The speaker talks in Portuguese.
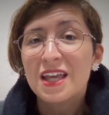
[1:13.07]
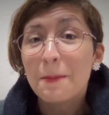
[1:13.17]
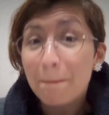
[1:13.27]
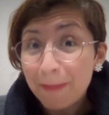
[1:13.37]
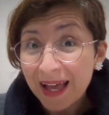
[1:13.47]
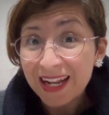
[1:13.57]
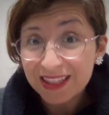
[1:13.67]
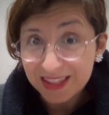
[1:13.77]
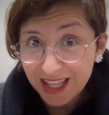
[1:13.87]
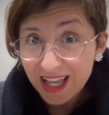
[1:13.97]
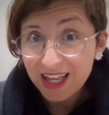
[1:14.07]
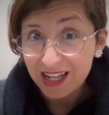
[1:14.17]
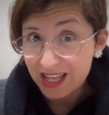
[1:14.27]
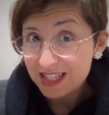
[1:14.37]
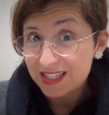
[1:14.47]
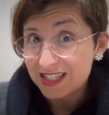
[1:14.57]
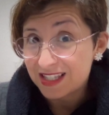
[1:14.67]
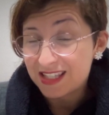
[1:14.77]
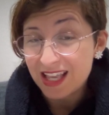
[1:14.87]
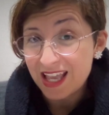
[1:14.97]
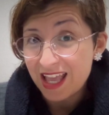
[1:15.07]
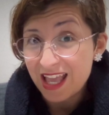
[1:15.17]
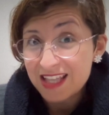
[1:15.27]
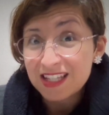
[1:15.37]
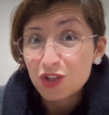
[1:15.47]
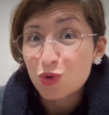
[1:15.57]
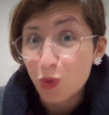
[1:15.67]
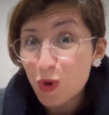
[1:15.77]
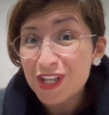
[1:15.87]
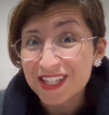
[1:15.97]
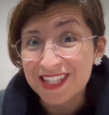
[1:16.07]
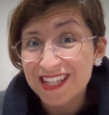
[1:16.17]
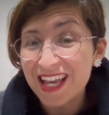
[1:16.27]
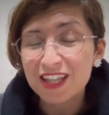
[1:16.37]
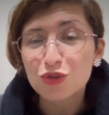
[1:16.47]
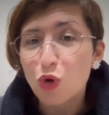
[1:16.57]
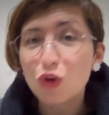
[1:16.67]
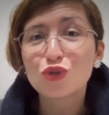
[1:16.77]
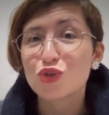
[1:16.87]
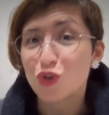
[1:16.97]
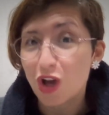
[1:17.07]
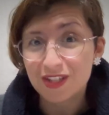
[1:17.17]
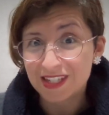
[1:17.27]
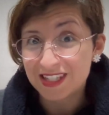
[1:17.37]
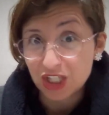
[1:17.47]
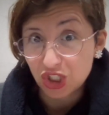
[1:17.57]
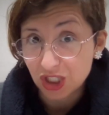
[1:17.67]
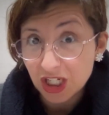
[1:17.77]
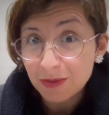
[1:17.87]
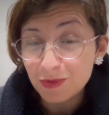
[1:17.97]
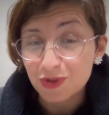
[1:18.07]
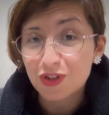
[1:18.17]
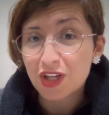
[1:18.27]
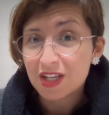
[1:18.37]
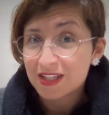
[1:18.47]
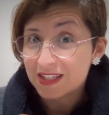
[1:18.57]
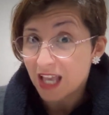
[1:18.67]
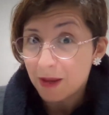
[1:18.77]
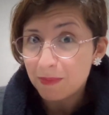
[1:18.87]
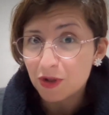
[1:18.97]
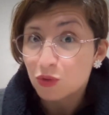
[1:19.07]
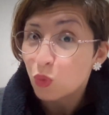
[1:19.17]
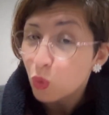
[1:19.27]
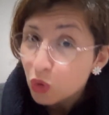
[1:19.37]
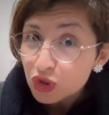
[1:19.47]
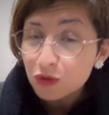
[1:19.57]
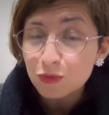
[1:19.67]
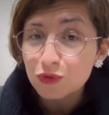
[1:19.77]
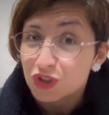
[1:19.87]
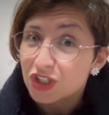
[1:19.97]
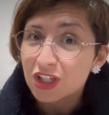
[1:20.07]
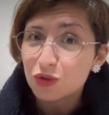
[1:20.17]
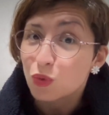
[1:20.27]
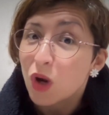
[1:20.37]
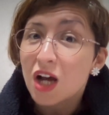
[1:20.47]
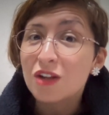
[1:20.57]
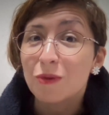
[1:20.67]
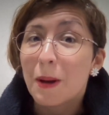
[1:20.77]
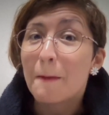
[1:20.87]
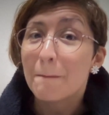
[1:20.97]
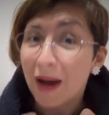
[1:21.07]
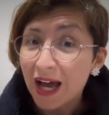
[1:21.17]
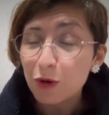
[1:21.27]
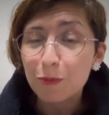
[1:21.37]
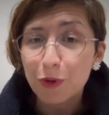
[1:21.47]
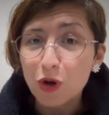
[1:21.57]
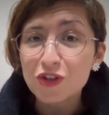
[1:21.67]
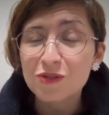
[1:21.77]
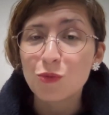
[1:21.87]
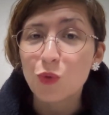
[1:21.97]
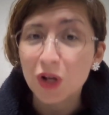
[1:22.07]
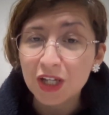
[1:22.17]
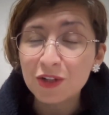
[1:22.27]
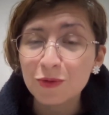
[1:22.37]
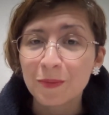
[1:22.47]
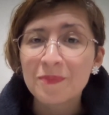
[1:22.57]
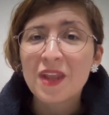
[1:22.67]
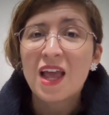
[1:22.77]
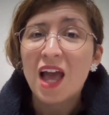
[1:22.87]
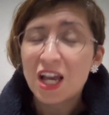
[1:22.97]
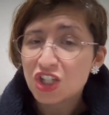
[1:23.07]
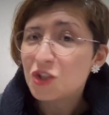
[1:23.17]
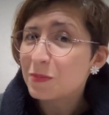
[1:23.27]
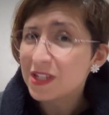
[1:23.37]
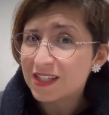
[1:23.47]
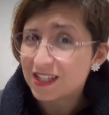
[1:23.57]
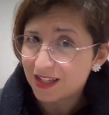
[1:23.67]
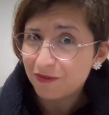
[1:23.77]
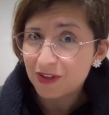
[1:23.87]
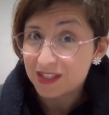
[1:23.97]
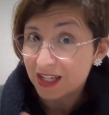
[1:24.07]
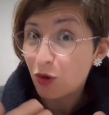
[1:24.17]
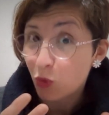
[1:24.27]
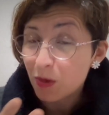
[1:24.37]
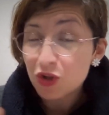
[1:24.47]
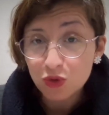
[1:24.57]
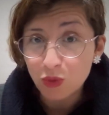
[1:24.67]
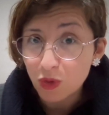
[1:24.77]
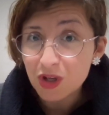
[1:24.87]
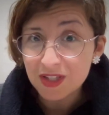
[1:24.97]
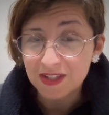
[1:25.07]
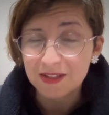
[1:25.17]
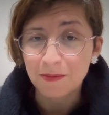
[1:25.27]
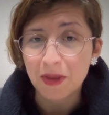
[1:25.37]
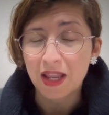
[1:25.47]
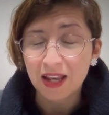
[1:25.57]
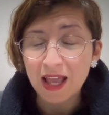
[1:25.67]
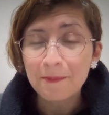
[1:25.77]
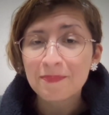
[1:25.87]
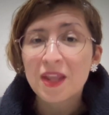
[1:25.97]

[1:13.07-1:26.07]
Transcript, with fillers: E para ter esses, é, essas coisas né, que todos nós desejamos sempre no último dia do ano para o próximo ano, a gente precisa fazer algumas coisas também, né?